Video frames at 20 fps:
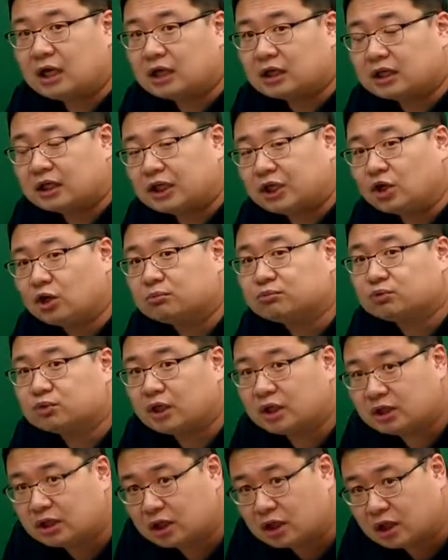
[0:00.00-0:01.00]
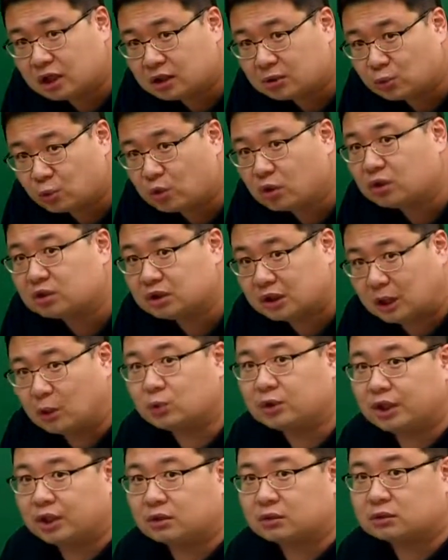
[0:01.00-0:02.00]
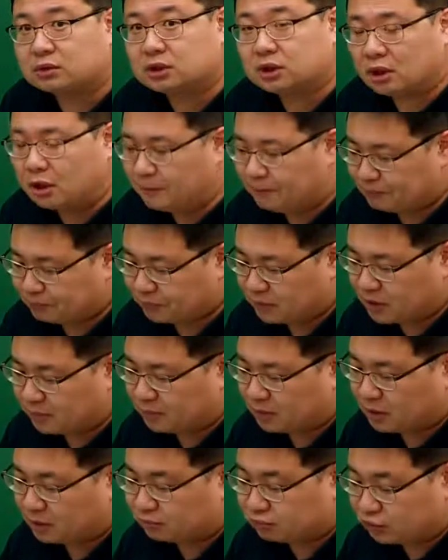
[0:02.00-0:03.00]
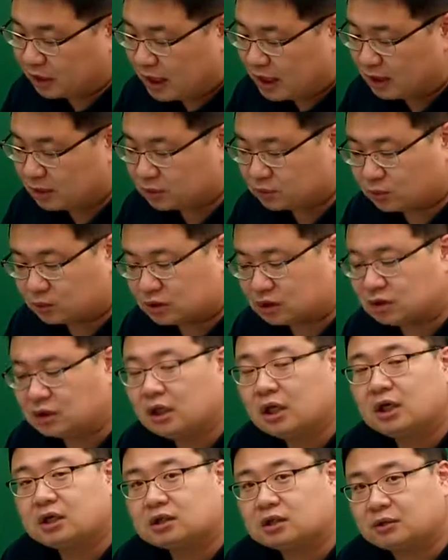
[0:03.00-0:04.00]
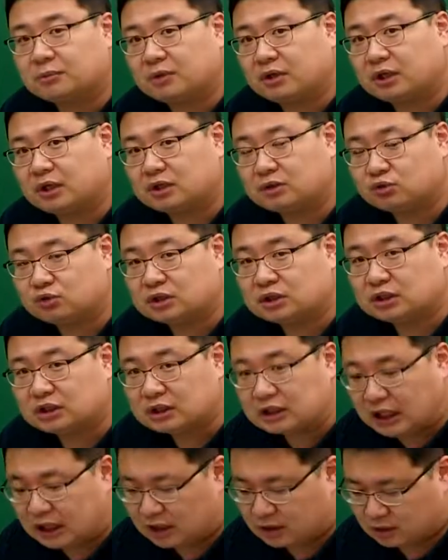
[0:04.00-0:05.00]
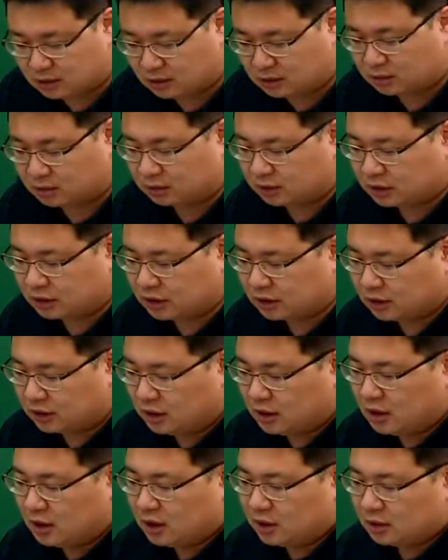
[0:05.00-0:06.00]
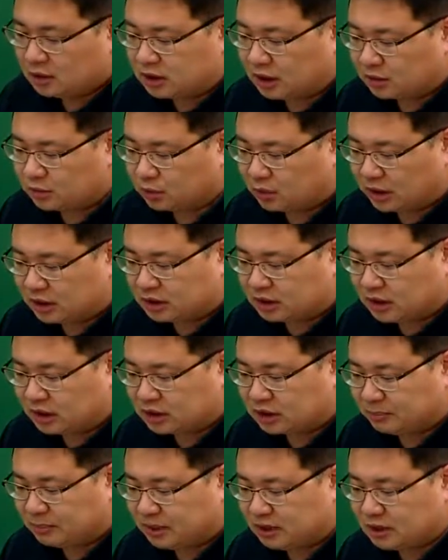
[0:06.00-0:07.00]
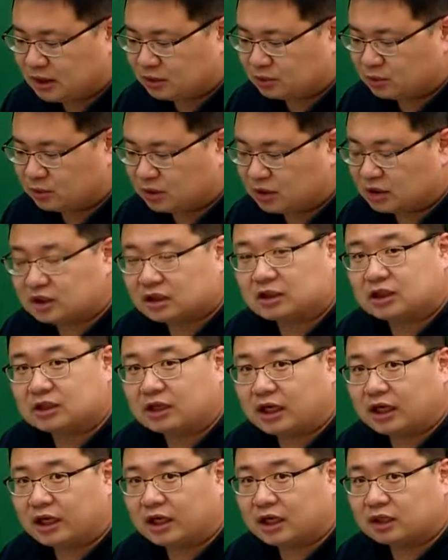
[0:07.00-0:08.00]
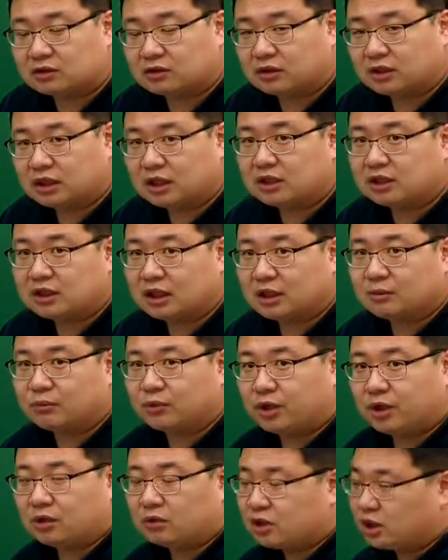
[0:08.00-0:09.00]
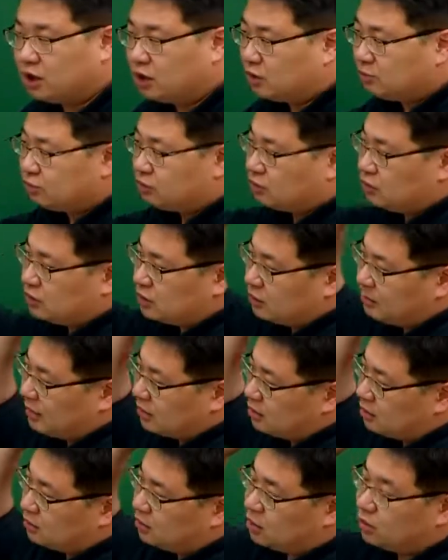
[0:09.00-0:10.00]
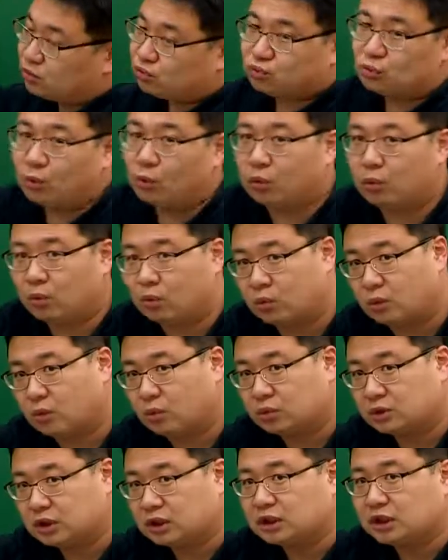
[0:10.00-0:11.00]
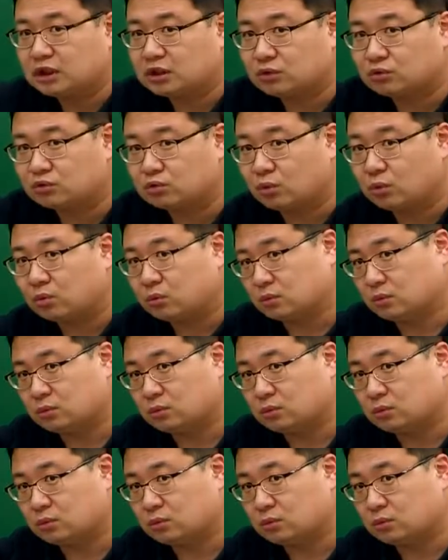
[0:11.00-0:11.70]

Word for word: 기여분에 대한 요건이 나오네요. 그쵸? 특별한 부양 또는 특별한 유지 증가, 이런 것들. 상속 개시 당시 피상속인의 재산 가액에서 일단 뭐예요? 기여분권자 받을 거 띄워주고, 일단 띄워주고,